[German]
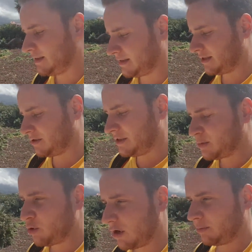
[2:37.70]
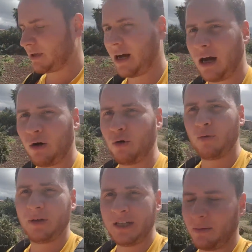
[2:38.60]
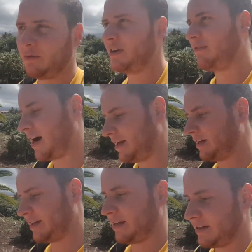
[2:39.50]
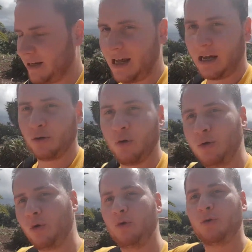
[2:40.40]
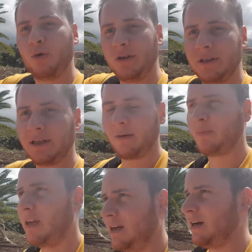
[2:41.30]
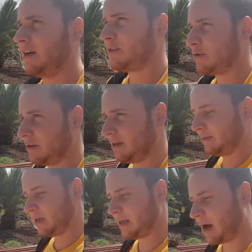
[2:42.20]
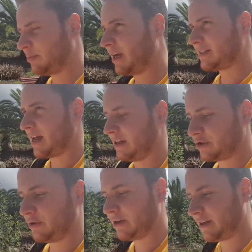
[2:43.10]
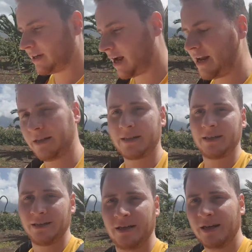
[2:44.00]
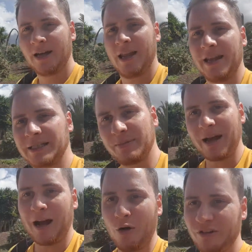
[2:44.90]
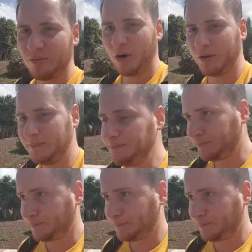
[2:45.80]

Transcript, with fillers: Die sind also nicht zum Urlaub da und über die haben wir dann wieder weitere kennengelernt und und und. Ja. Also ähm, haben da jetzt eigentlich schon ein kleines Netzwerk aufgebaut.